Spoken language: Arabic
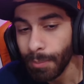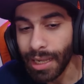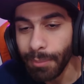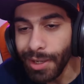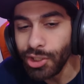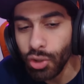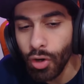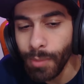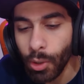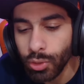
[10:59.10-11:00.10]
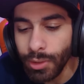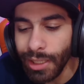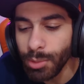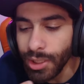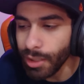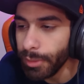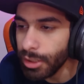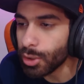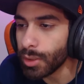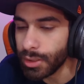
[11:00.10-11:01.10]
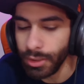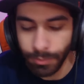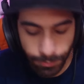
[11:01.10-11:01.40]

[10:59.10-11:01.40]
ما كملتش الجمله كنت قلت انا مش هلغي ما يجي صوت تيم